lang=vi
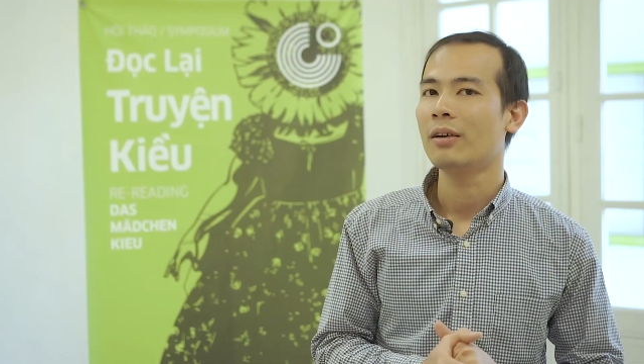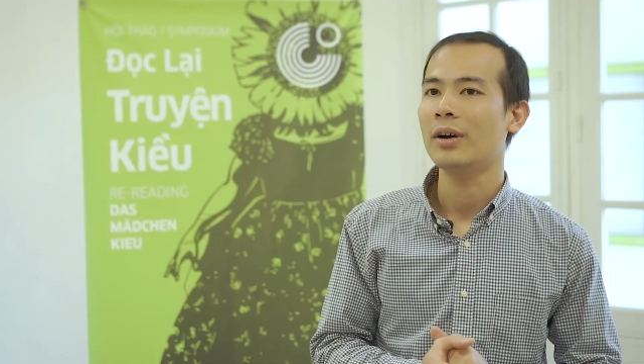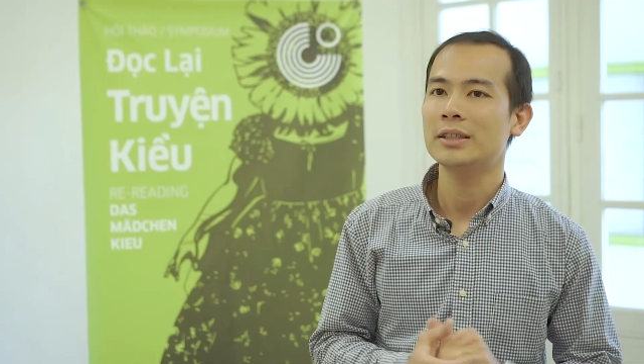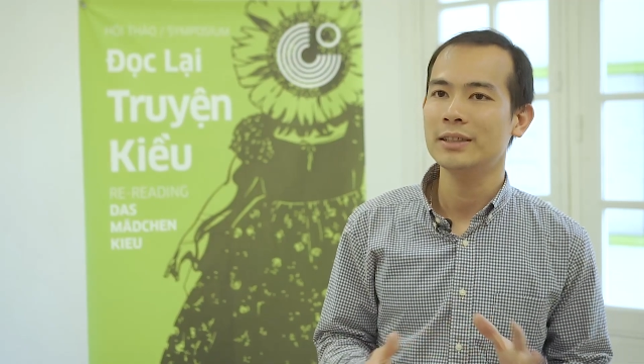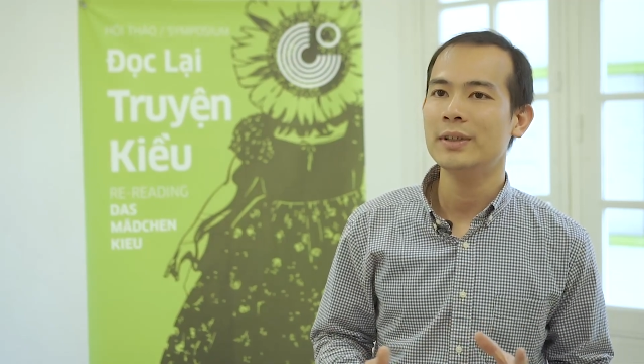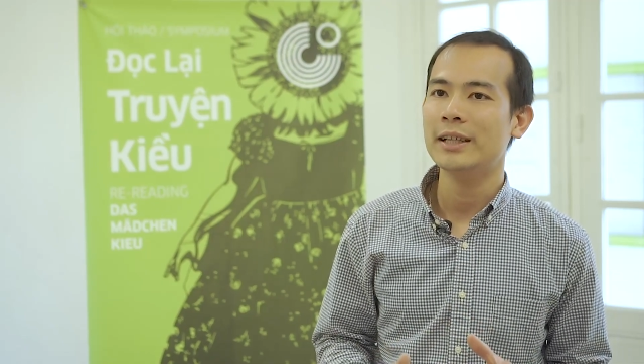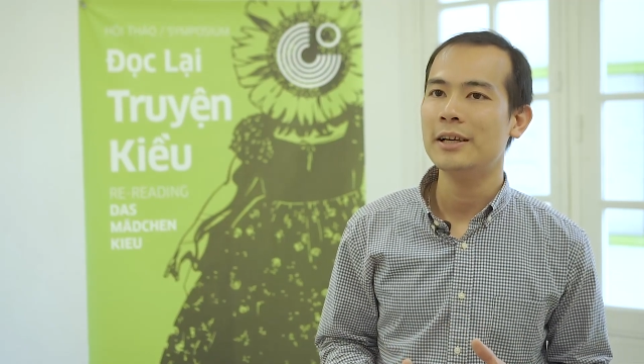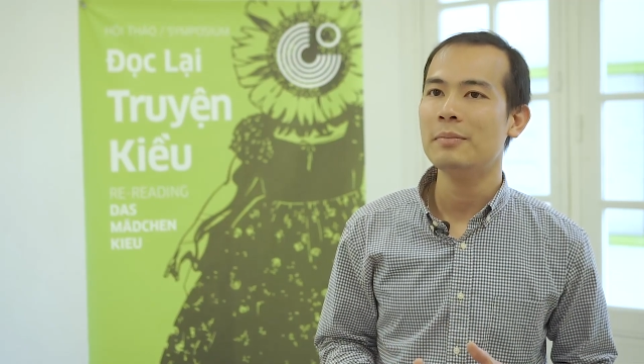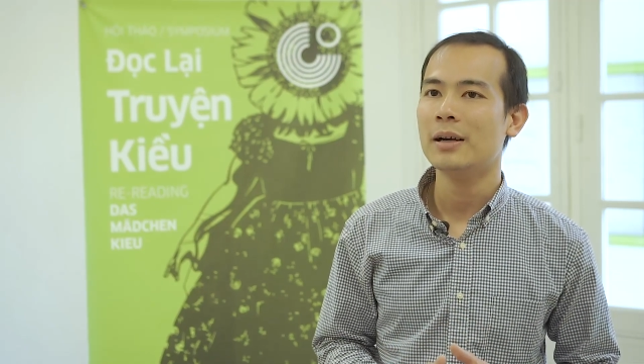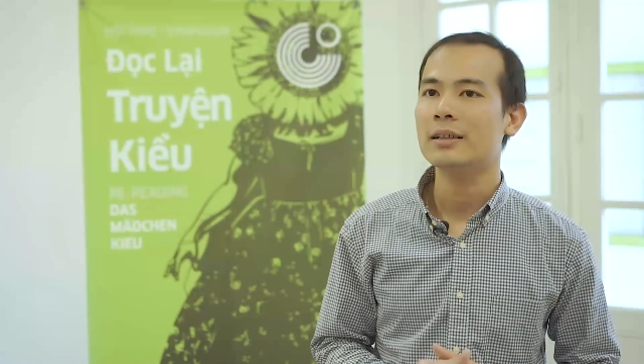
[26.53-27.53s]
và chính vì
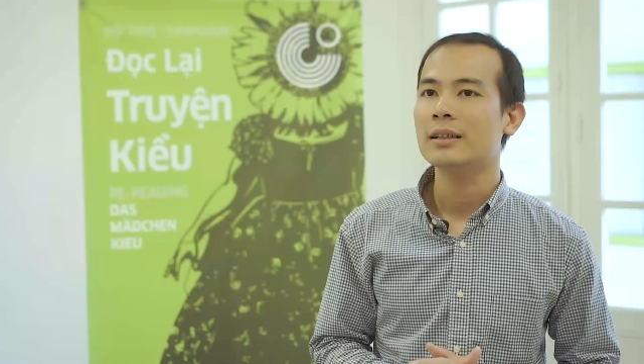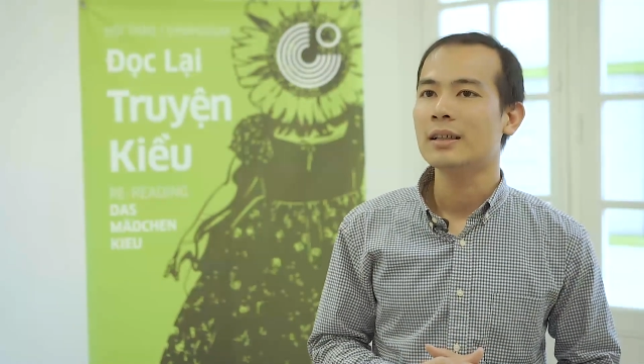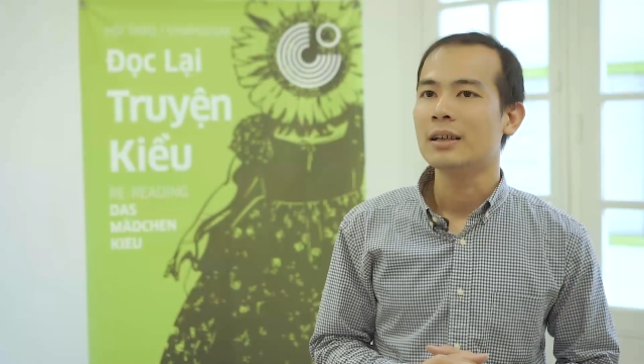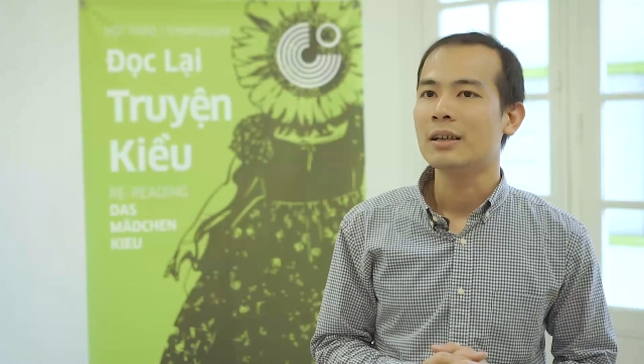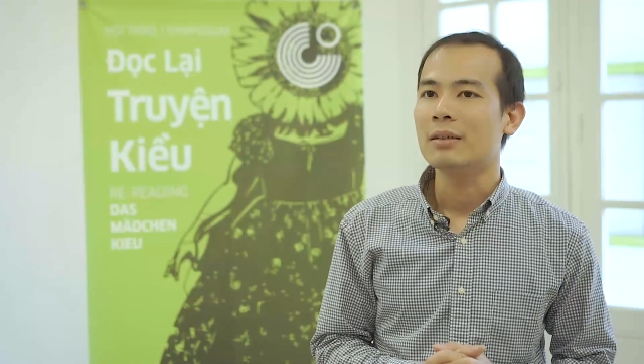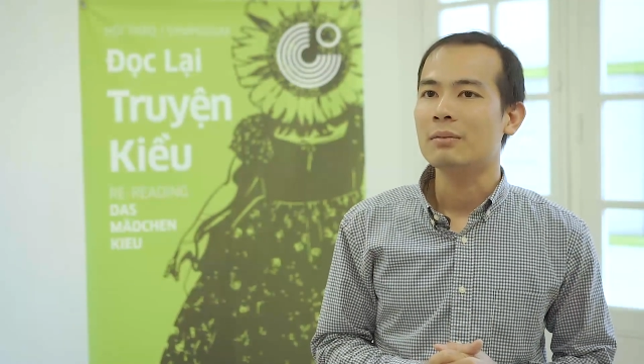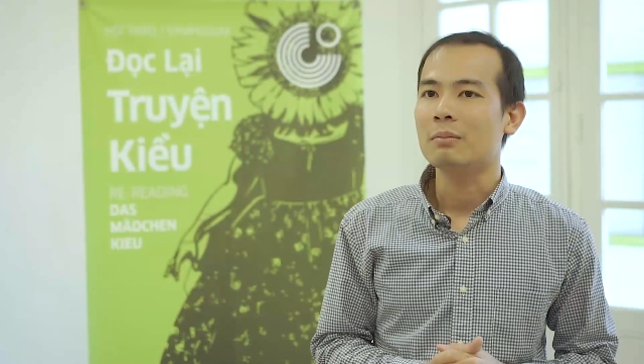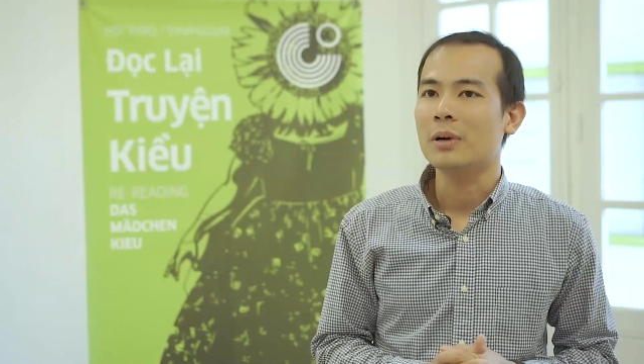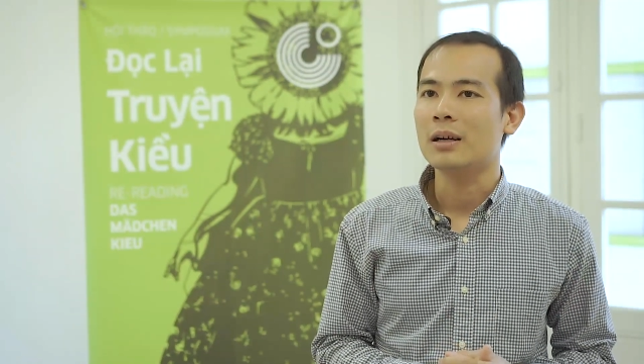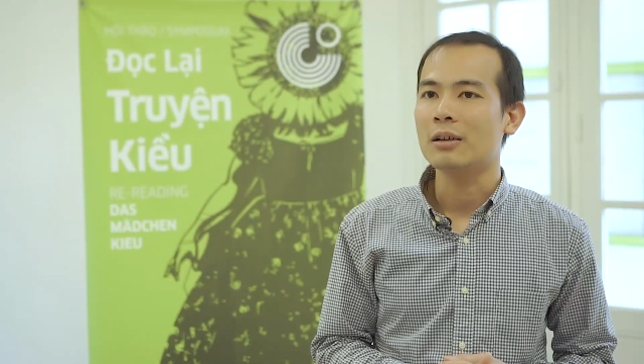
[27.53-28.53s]
thế mà
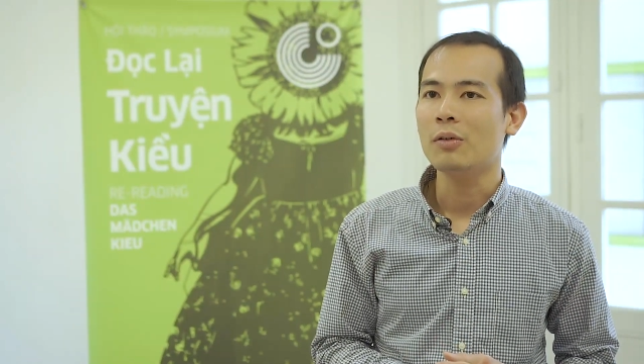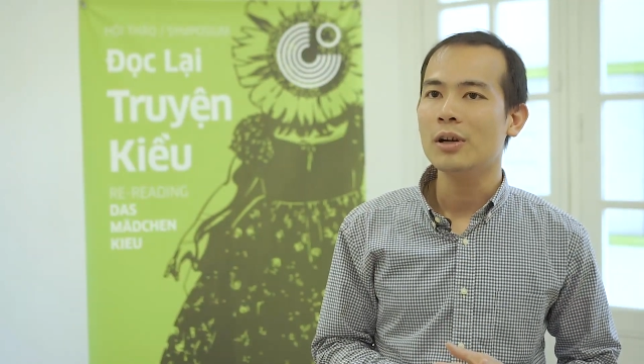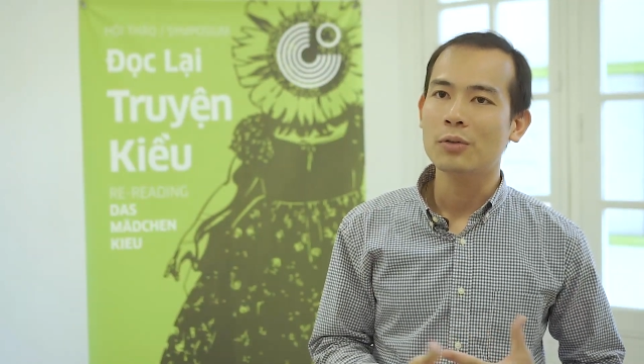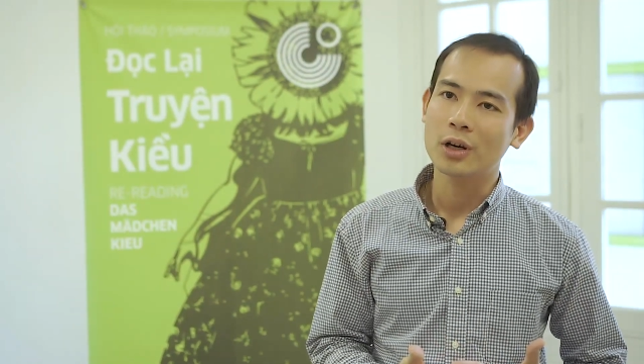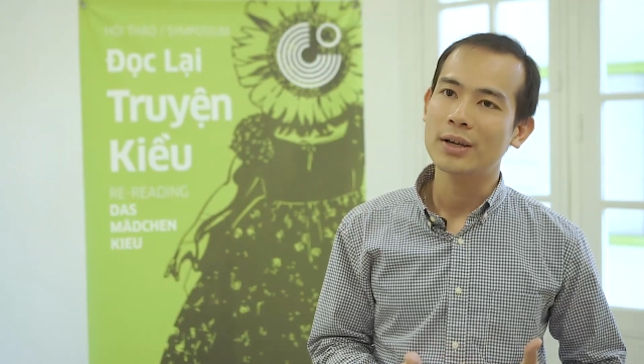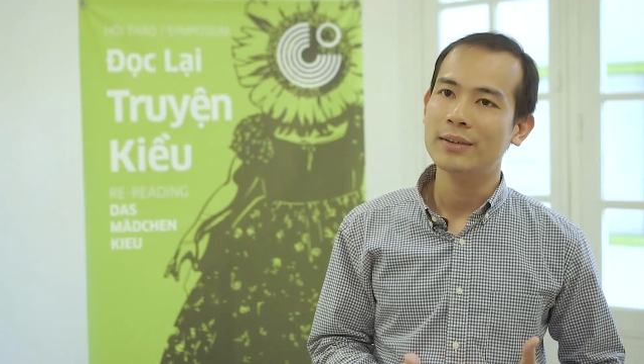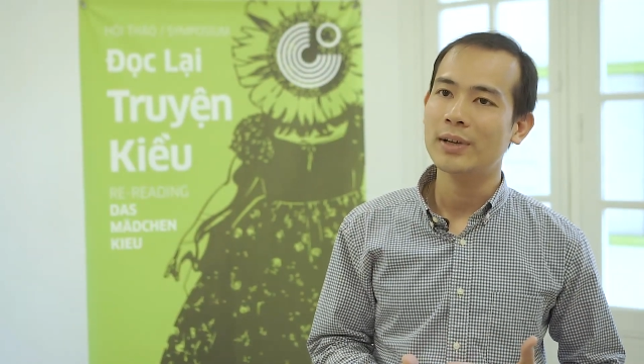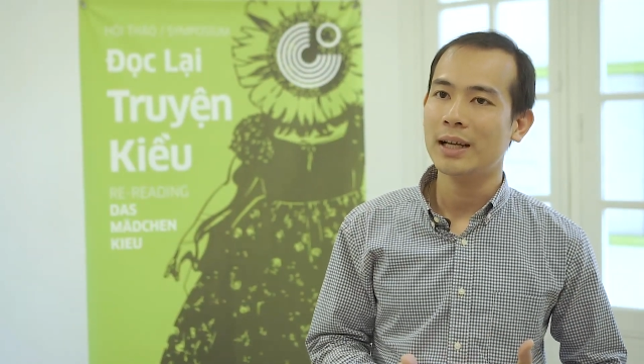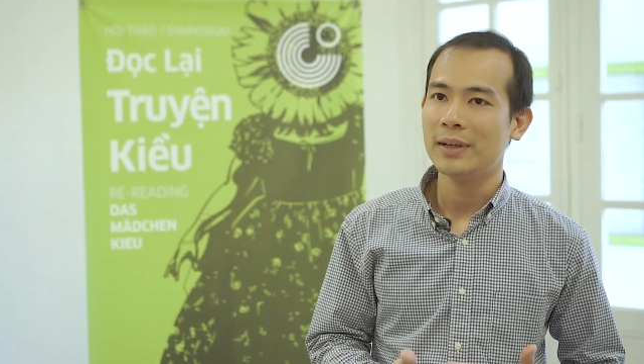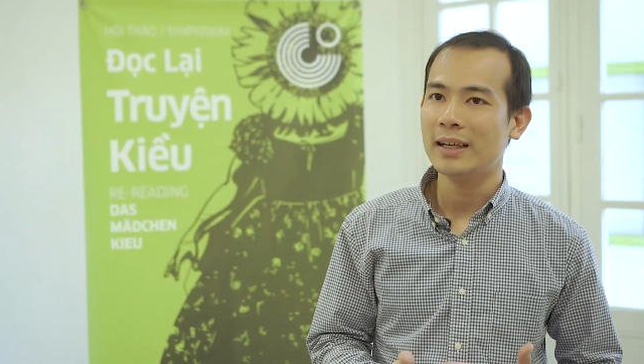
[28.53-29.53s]
mà đối với người phụ nữ
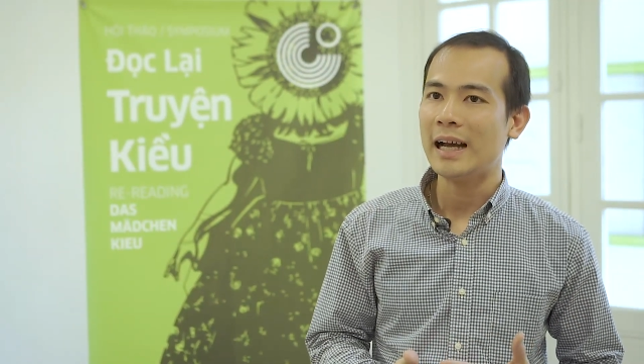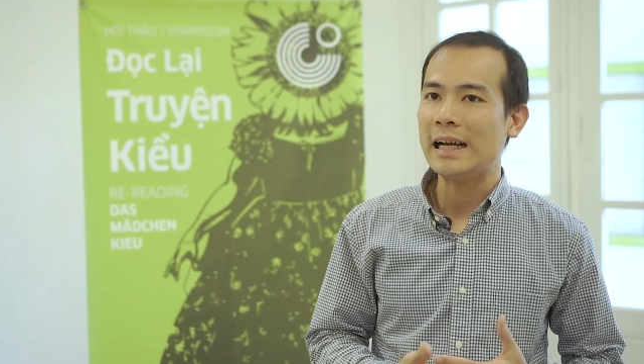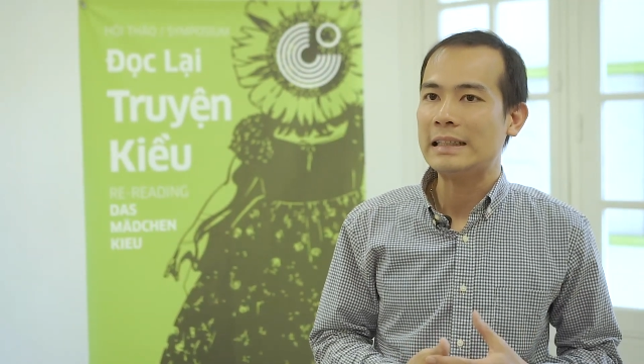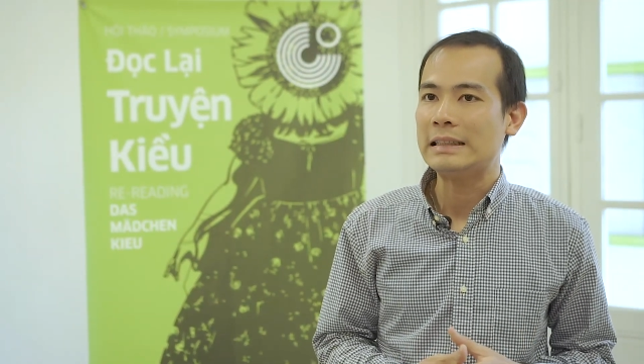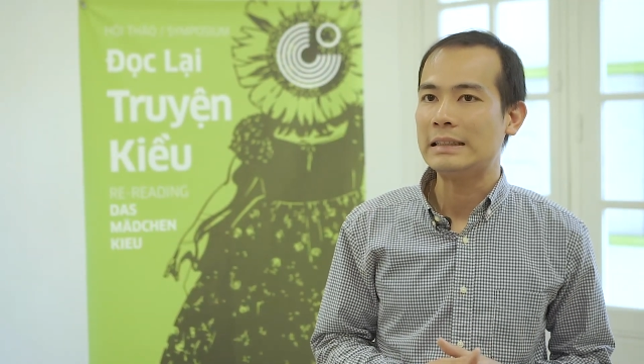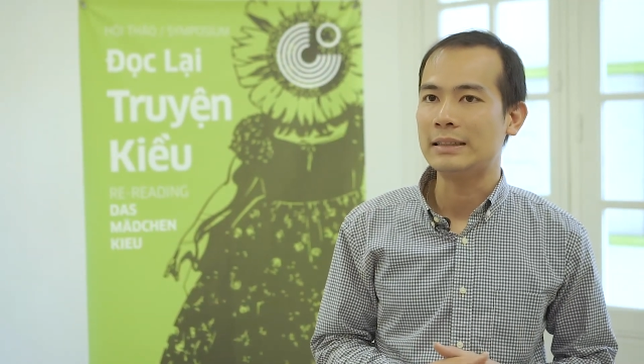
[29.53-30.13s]
Việt Nam hiện đại thì